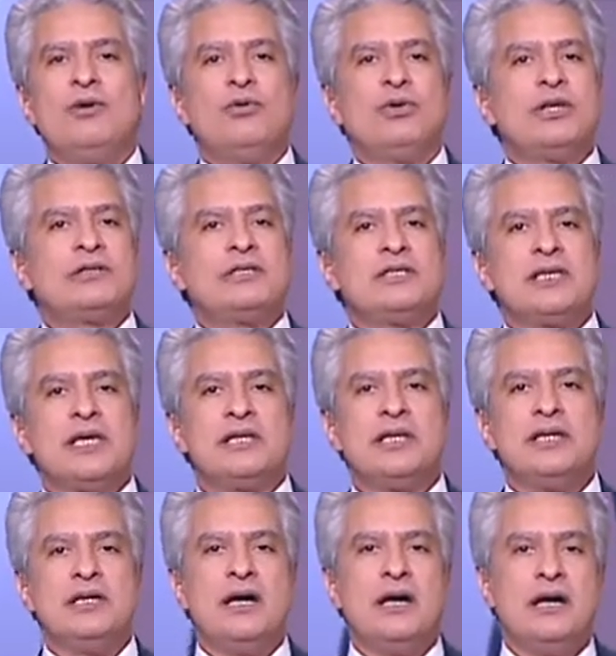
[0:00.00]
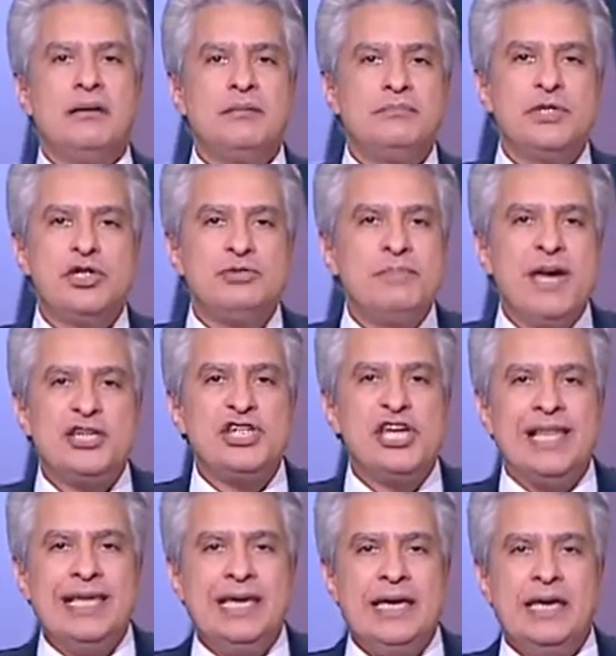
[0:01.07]
والاقتصاديه مش
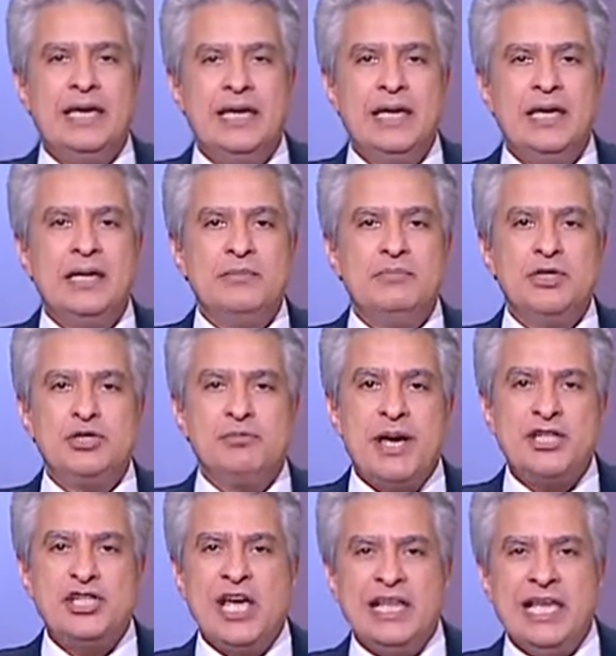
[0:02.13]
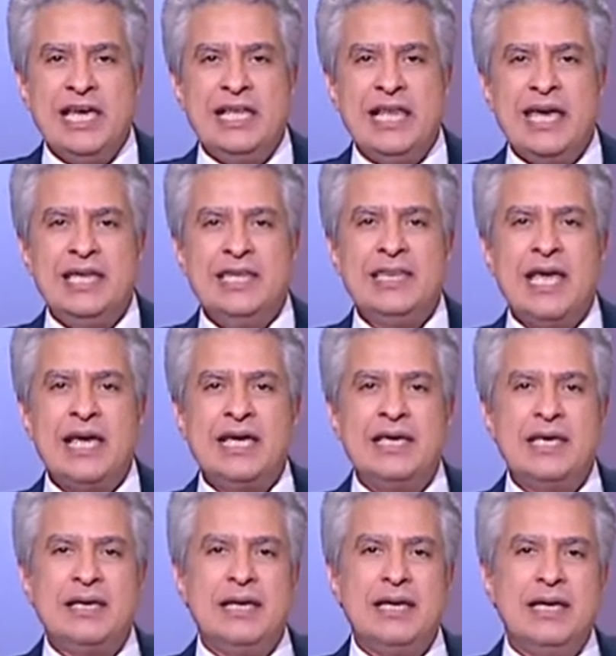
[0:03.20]
ماشيه ليه مش ماشيه ليه لانك
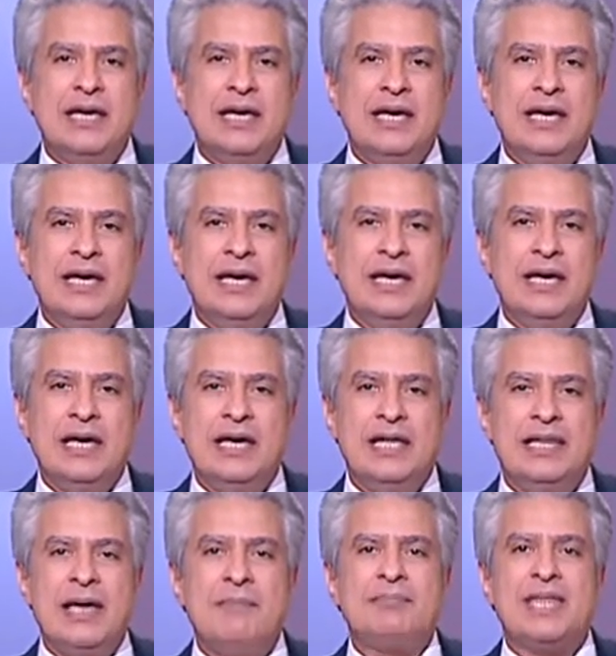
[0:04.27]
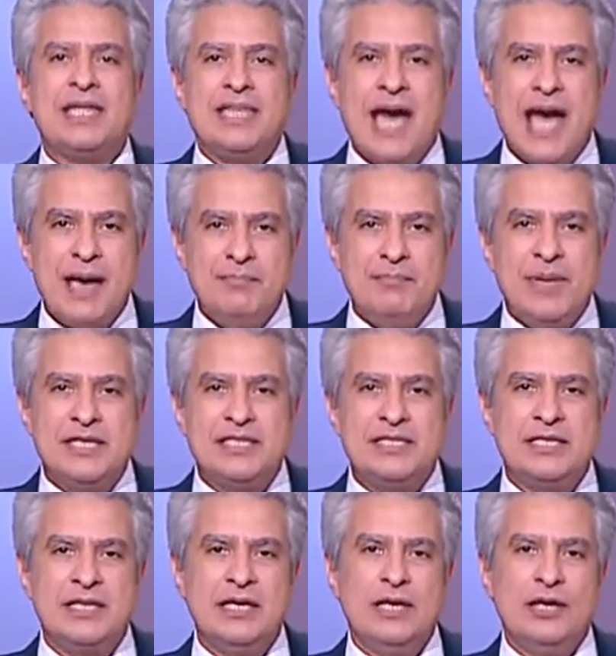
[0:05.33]
آه لم تتحمس